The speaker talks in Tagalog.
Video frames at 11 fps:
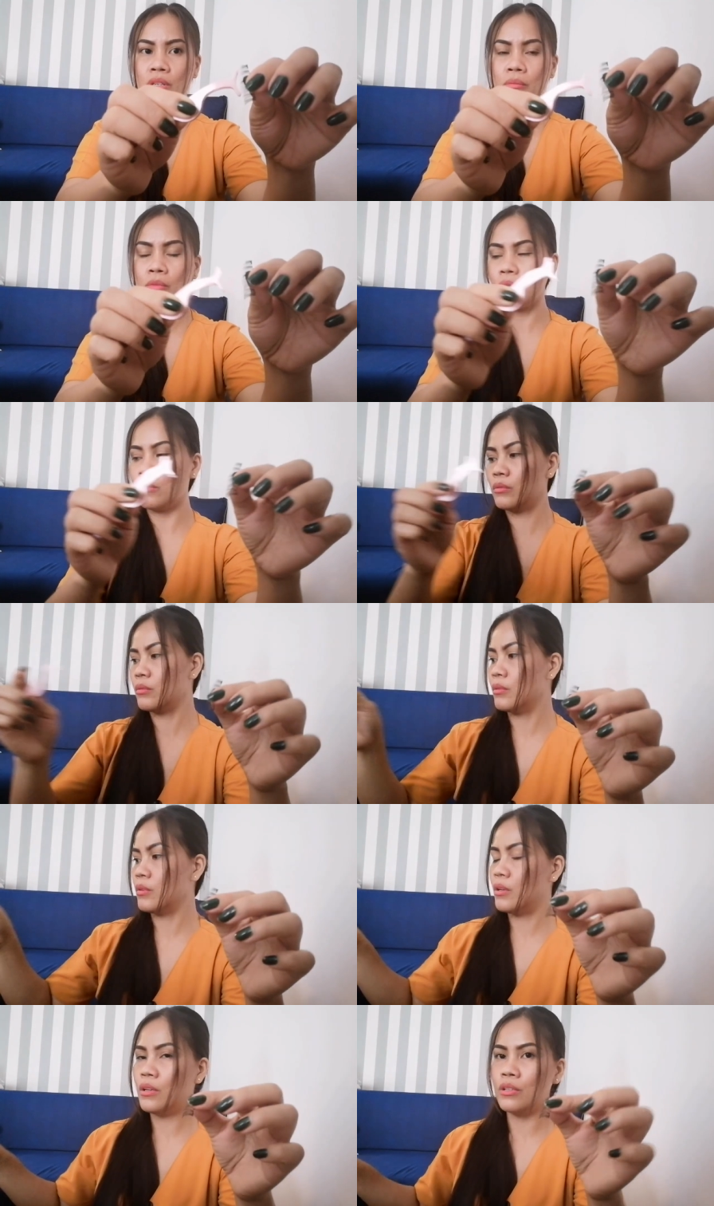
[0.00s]
Sir mo.
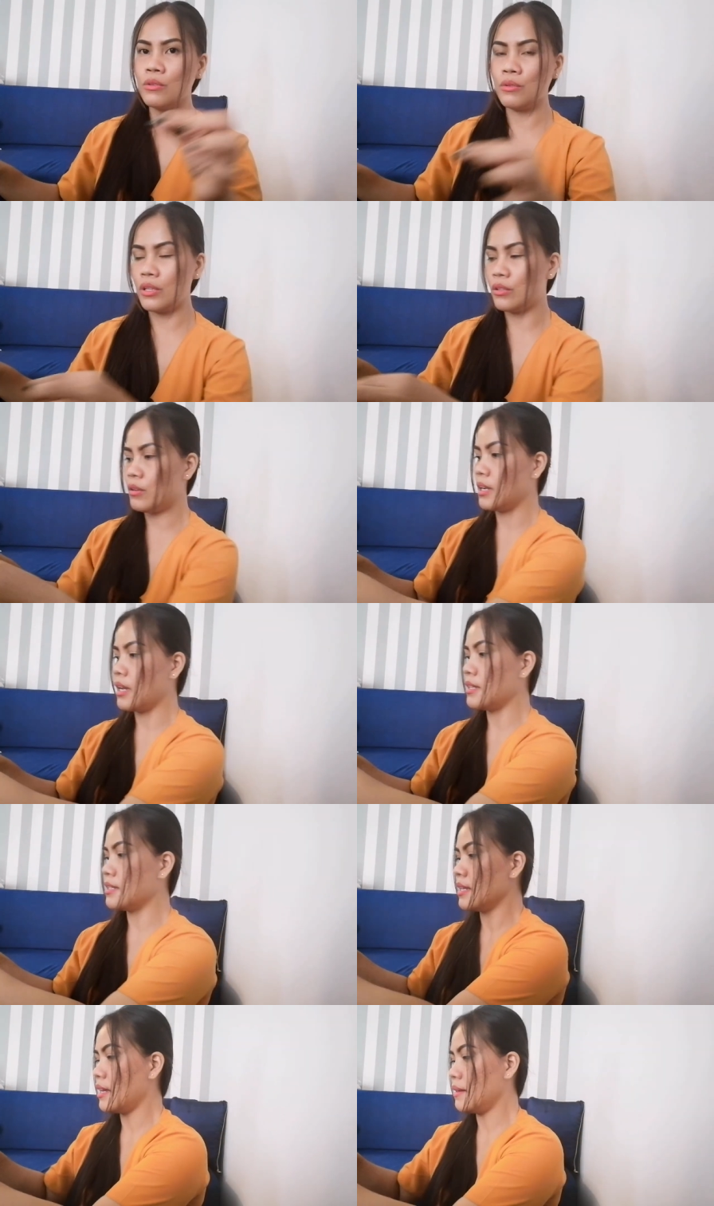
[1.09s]
So, ito na
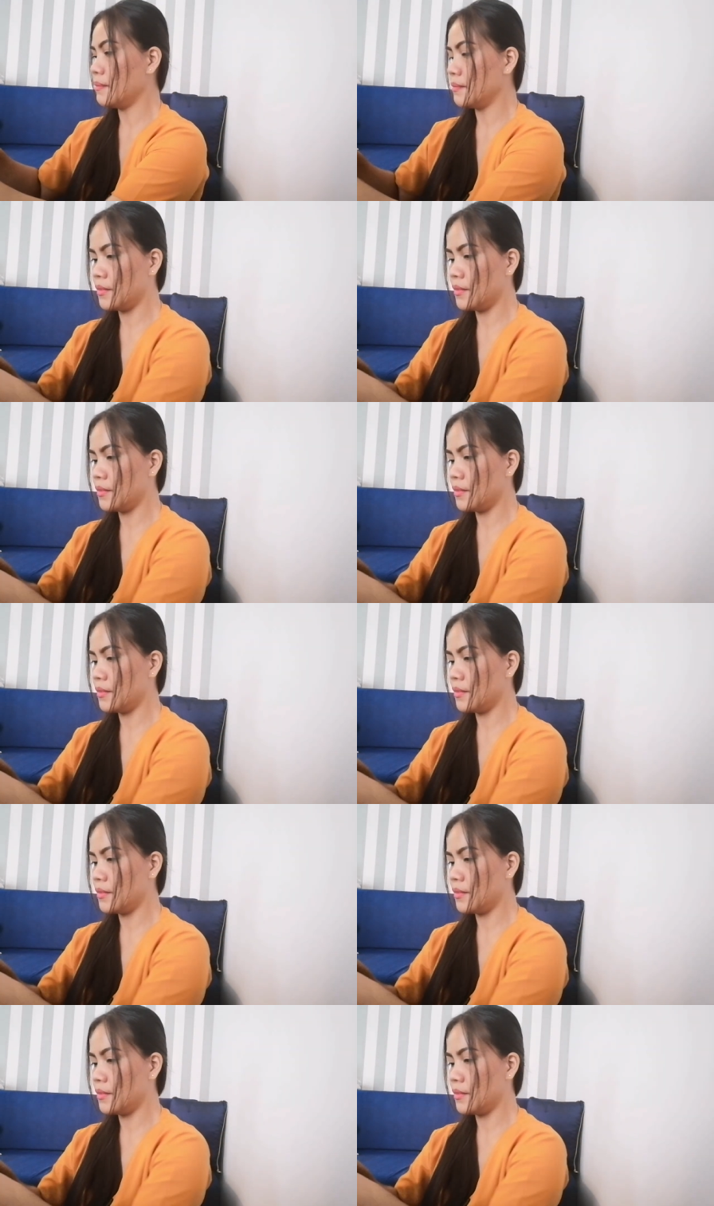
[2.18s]
guys. Sige.